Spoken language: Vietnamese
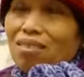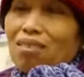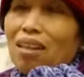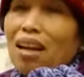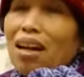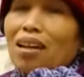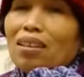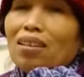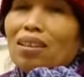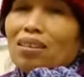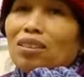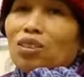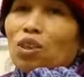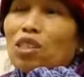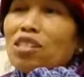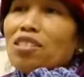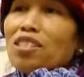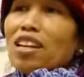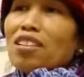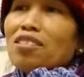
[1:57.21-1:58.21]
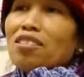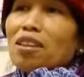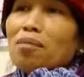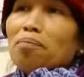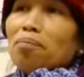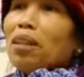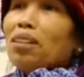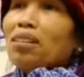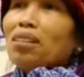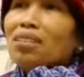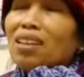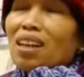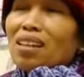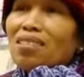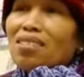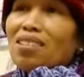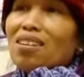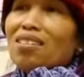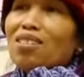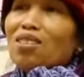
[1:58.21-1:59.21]
Ra là chuyến xe sớm nhất từ
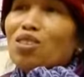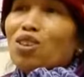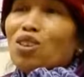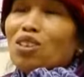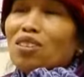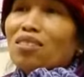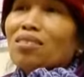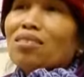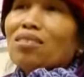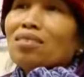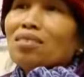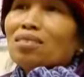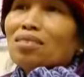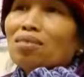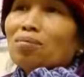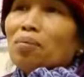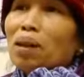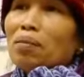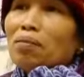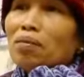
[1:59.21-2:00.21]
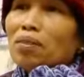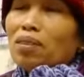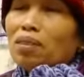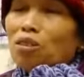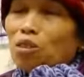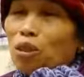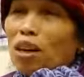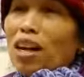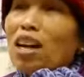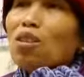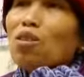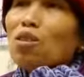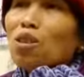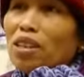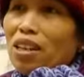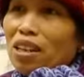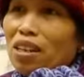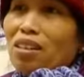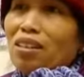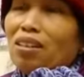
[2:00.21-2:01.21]
Thanh Sơn xuống Hà
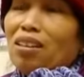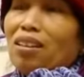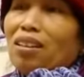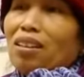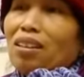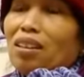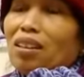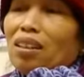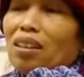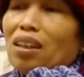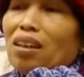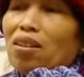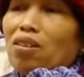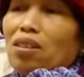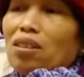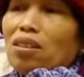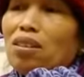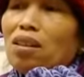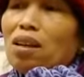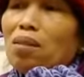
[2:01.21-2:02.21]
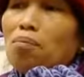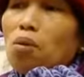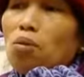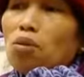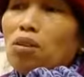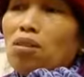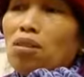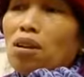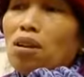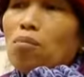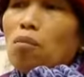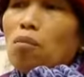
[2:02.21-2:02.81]
Nội đấy. Là coi như là 4